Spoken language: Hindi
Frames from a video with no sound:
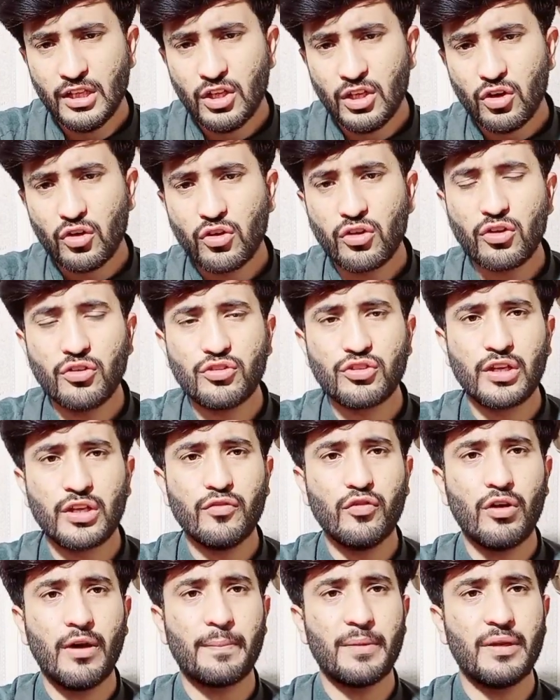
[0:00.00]
उन्होंने जो है
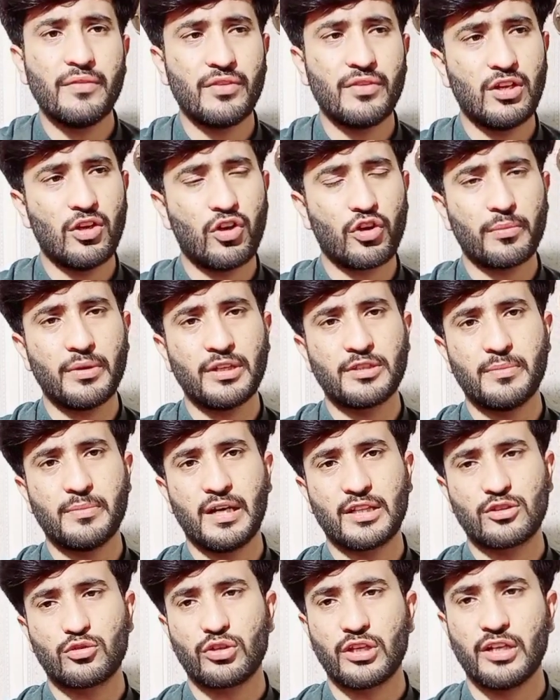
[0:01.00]
वो अपने वीलॉग में इस
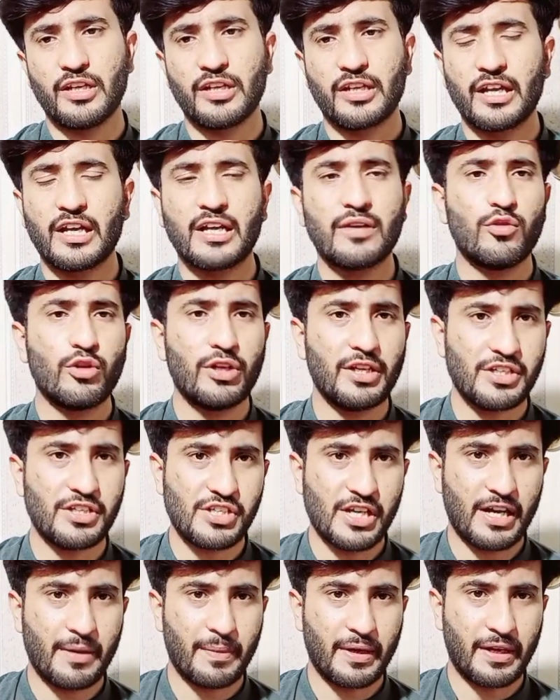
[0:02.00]
बात को क्लियर किया कि वो नहीं
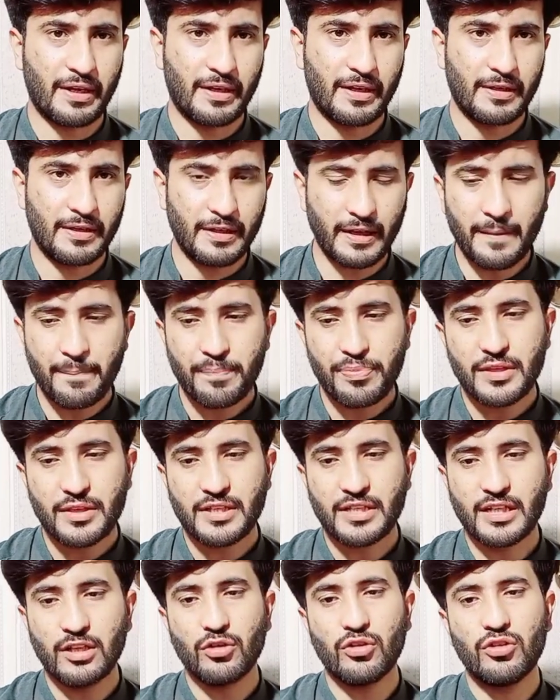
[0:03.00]
जा पाएंगे ठीक है
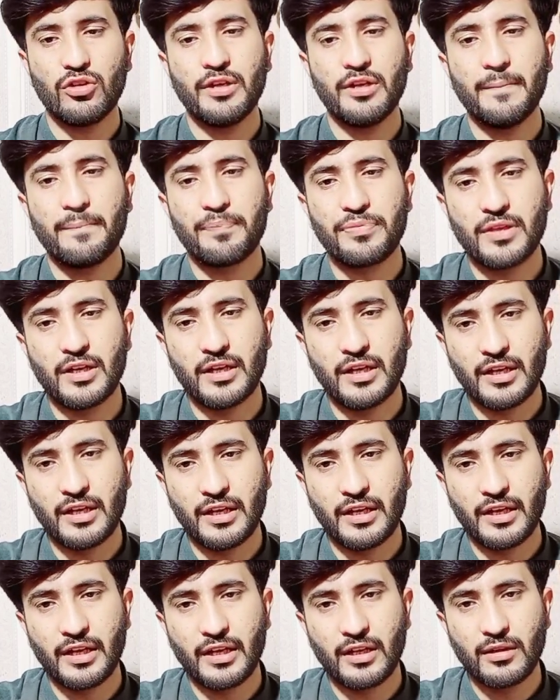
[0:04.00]
ये उन्होंने
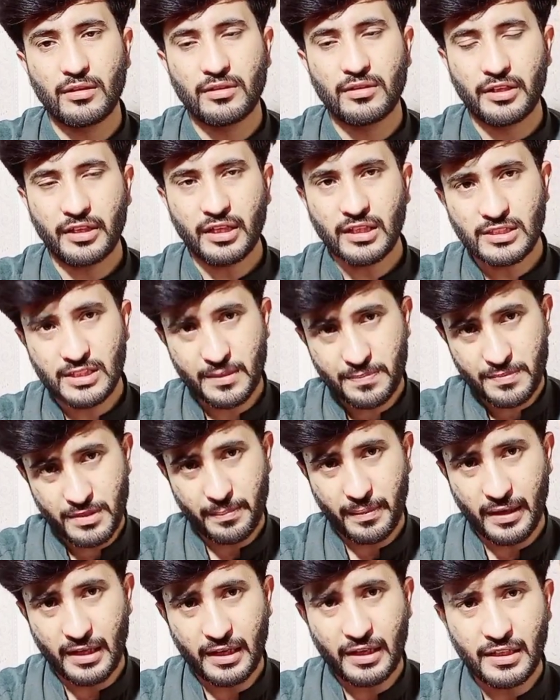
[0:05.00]
ठीक है सबसे
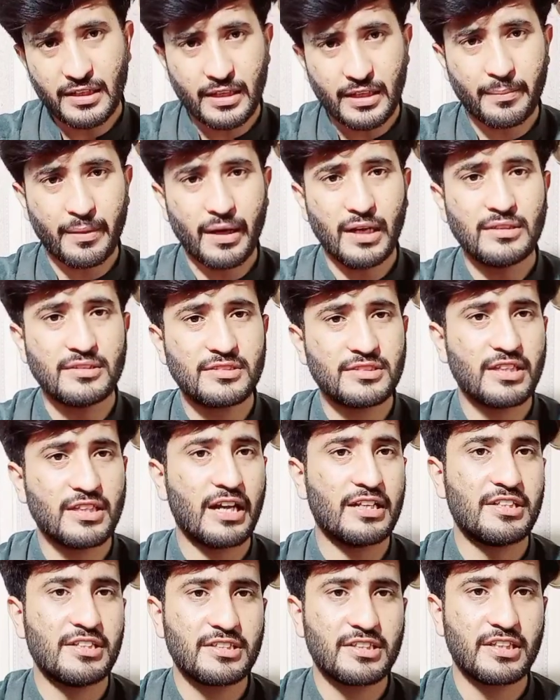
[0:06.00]
पहले ये बात
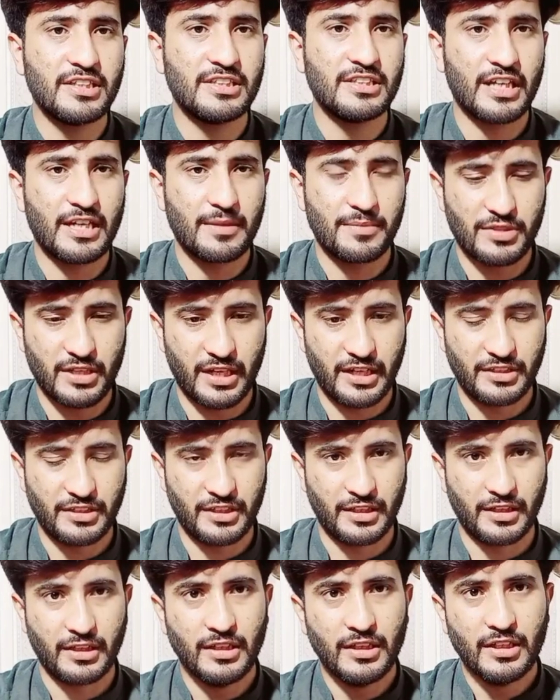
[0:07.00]
साजिद की जानब से आई
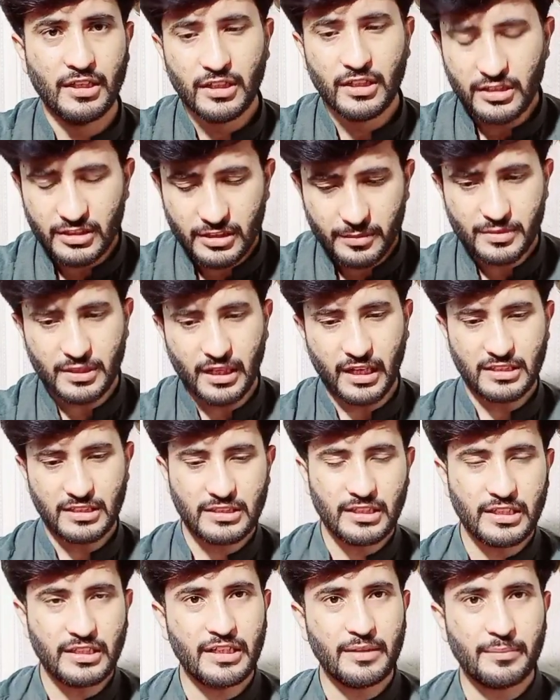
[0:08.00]
थी जब
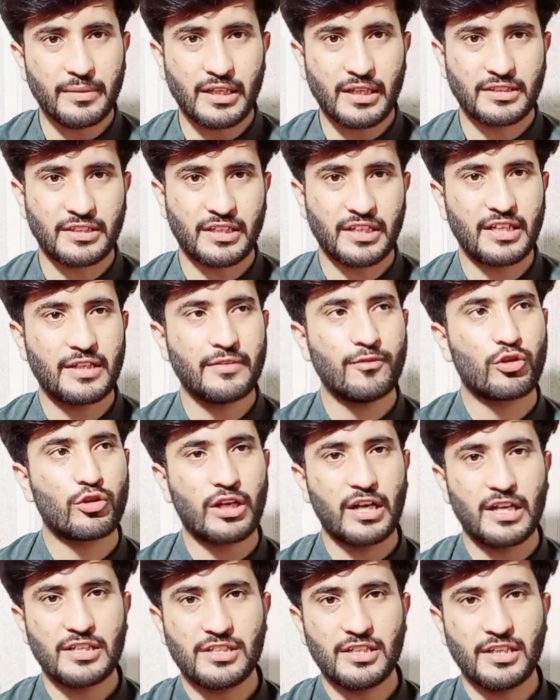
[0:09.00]
साजिद ने ये बात की कि वो
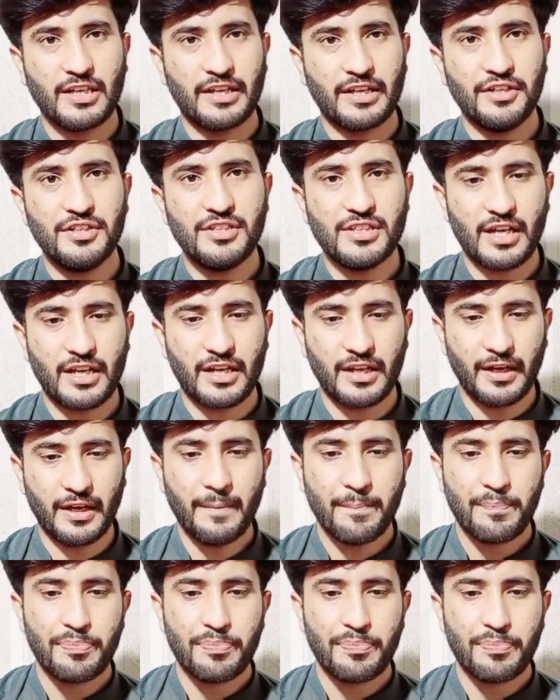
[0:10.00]
कराची नहीं जा रहे